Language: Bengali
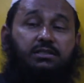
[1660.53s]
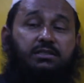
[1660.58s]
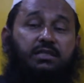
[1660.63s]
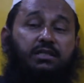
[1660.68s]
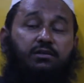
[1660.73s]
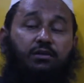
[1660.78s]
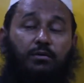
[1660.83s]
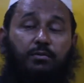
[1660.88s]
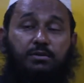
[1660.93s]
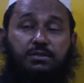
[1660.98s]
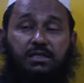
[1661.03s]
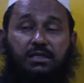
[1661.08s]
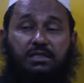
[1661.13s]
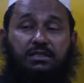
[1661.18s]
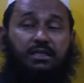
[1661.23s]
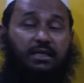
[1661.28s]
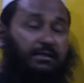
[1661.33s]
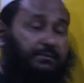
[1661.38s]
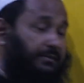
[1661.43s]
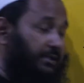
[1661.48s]
যে নভোচারী
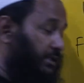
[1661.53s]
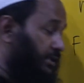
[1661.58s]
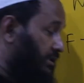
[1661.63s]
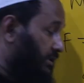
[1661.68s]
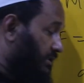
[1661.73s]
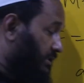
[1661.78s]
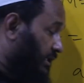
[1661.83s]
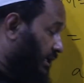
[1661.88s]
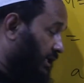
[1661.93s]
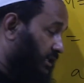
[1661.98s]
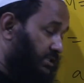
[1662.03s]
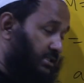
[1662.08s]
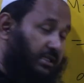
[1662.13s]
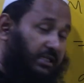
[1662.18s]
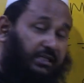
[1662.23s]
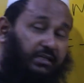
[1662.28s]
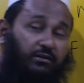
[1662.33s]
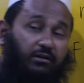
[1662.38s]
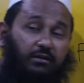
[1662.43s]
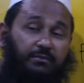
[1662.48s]
থাকবে তার সে
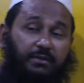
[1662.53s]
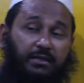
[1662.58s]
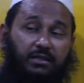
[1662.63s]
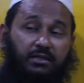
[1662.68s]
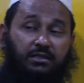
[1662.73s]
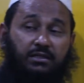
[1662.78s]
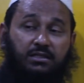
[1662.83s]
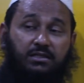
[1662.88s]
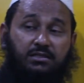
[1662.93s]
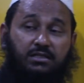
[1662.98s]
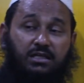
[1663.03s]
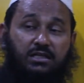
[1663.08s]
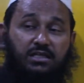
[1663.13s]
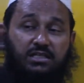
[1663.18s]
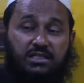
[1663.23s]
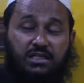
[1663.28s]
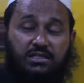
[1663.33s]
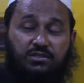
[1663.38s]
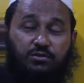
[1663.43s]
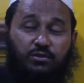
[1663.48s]
কী করবে তার
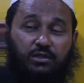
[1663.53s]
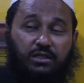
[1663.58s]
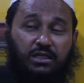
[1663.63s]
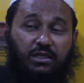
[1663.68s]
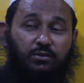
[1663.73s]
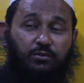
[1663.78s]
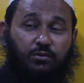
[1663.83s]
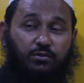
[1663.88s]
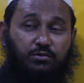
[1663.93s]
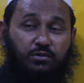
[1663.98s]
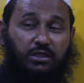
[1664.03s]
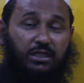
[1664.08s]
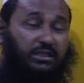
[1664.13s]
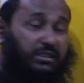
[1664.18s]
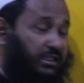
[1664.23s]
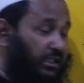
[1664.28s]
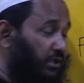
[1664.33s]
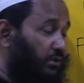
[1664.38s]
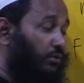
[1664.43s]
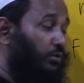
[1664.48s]
নিজের শরীরের ওজনের
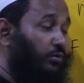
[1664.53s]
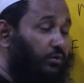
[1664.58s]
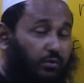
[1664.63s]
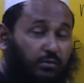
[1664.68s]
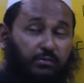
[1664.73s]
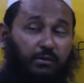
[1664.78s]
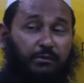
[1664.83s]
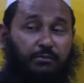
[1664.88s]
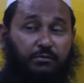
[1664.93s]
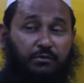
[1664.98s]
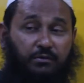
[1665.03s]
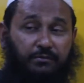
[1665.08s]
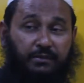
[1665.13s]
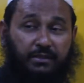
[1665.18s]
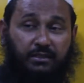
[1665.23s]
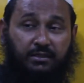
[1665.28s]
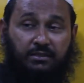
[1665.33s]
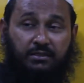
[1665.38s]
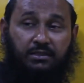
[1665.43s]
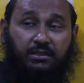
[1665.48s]
তিন গুণ অনুভব
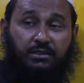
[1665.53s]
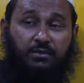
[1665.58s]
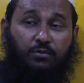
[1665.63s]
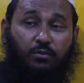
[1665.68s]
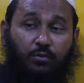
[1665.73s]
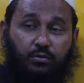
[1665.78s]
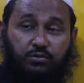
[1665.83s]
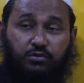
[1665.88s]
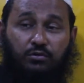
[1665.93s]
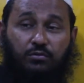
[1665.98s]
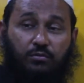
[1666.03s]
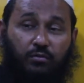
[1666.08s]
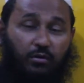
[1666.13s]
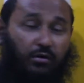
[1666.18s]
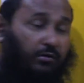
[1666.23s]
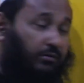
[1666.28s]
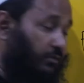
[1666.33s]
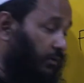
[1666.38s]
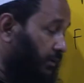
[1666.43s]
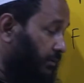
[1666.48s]
করবে ওজন
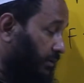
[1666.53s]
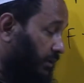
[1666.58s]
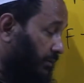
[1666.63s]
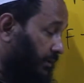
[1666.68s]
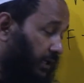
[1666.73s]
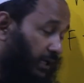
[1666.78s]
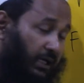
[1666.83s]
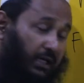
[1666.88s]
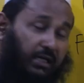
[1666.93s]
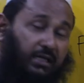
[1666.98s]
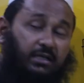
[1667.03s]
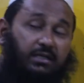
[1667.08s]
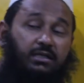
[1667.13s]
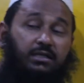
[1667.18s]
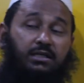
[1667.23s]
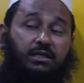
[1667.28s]
অনুভব করবে হ্যাঁ